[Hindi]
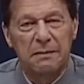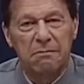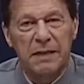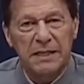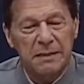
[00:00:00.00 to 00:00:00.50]

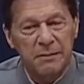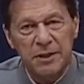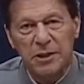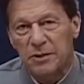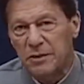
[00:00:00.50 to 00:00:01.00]
मैं
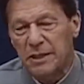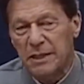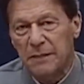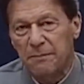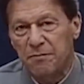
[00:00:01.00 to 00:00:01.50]
समझता हूँ कि
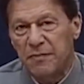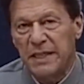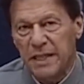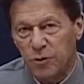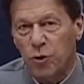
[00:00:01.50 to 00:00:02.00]

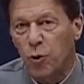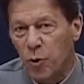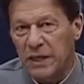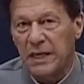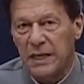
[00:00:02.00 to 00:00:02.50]
ये जो हो
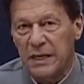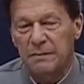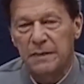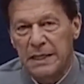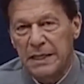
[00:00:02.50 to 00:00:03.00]
गया
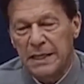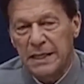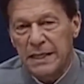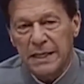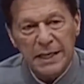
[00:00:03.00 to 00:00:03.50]
है
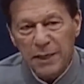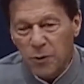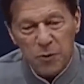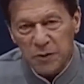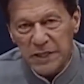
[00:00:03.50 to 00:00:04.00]
इन
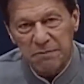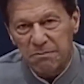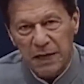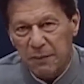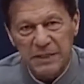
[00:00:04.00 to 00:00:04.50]
लोगों की
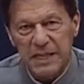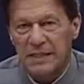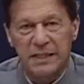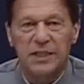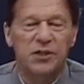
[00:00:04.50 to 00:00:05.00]
अब
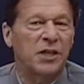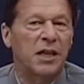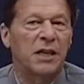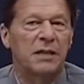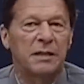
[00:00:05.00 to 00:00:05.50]
सियासत इन
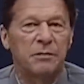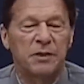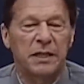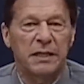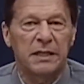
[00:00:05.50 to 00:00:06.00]
ख़त्म हो
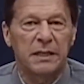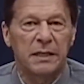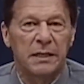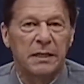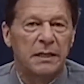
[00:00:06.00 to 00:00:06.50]
जाएगी
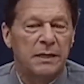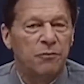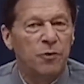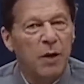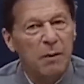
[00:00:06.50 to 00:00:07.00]

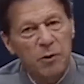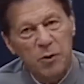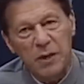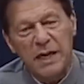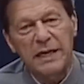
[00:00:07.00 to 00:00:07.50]
वो अब
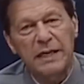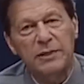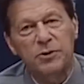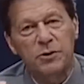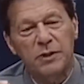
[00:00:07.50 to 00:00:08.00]
लोग आएंगे
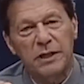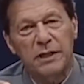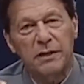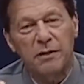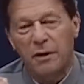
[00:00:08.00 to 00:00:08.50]
जो कि
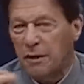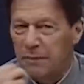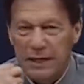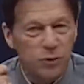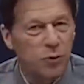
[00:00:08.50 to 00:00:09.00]
और
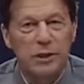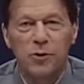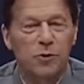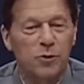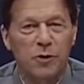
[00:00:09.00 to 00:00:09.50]
मैं तो उन्हीं
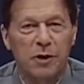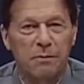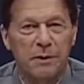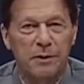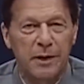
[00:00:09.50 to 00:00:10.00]
लोगों को
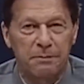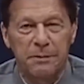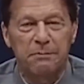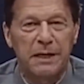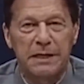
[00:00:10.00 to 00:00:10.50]
अब
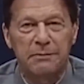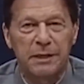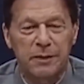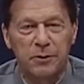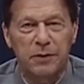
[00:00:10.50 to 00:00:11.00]
अपनी पार्टी में
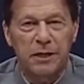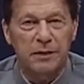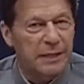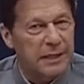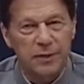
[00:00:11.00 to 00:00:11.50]
रखूंगा
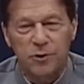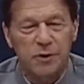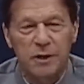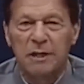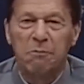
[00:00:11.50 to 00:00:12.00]
और टिकट तो
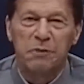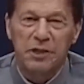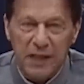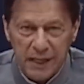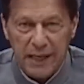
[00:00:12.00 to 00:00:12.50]
सिर्फ
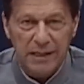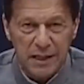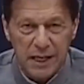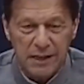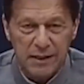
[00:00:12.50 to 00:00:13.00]
बशाक
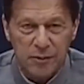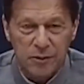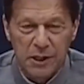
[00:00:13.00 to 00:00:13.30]
इलेक्शन हार जाऊं